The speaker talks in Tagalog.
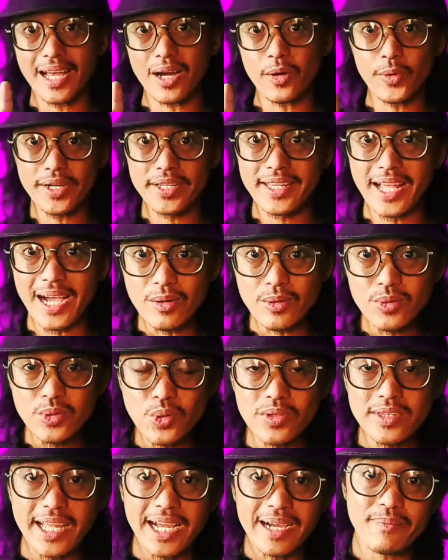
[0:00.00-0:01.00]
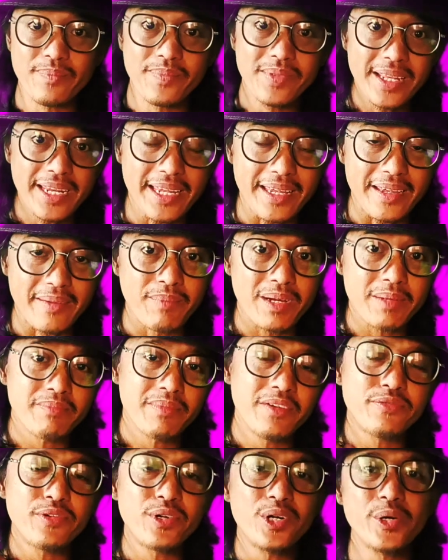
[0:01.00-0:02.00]
now we're down to top 3. But
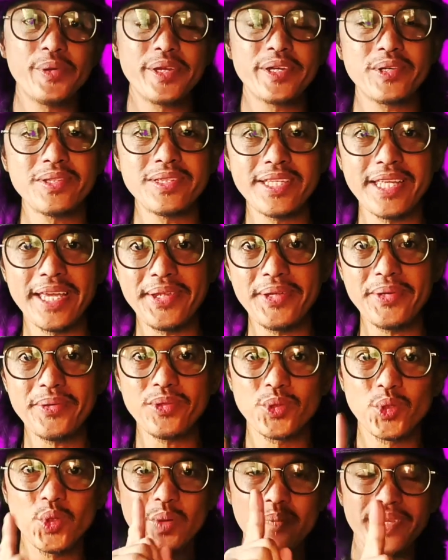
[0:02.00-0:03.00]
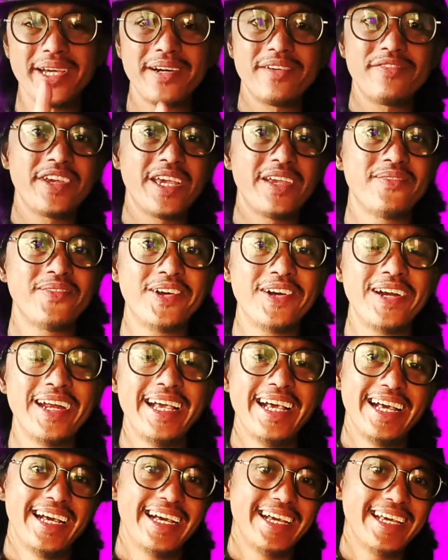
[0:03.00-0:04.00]
before we continue, do me a favor,
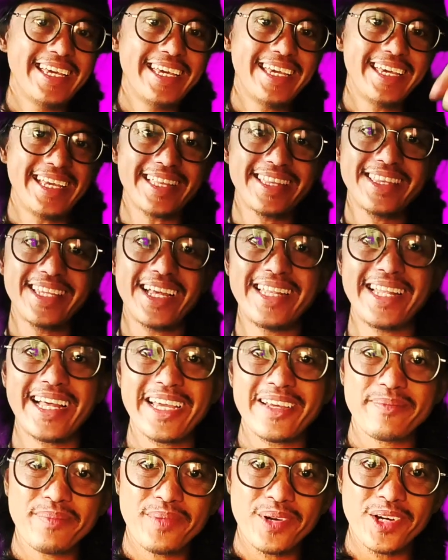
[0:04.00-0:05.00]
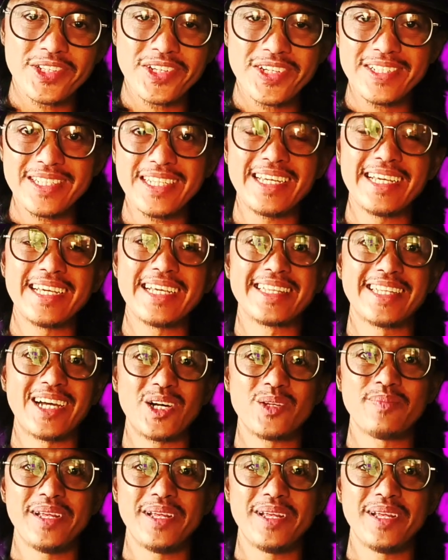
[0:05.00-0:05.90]
hit the like button down